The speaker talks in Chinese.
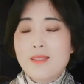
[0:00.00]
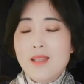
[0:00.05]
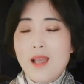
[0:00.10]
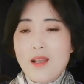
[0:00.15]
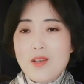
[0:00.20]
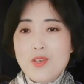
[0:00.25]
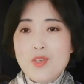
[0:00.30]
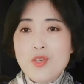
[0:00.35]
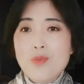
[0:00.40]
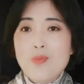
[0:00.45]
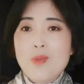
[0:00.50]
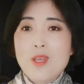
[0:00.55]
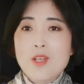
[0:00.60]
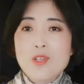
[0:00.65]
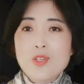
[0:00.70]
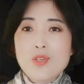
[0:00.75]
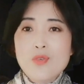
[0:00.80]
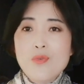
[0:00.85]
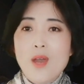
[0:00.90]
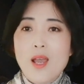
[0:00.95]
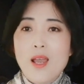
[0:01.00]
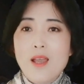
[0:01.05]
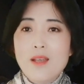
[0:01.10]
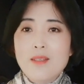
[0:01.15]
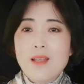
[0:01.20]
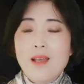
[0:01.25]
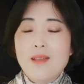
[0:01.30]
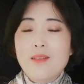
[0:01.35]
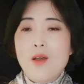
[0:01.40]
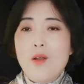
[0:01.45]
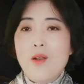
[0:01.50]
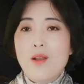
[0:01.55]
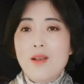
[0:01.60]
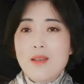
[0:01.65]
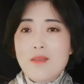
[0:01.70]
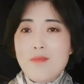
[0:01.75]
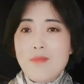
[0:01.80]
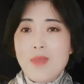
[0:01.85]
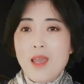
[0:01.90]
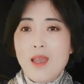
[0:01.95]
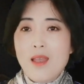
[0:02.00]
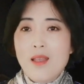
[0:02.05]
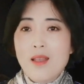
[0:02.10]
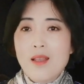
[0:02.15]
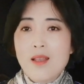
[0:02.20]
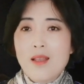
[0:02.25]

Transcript: 在视频之外他到了里面。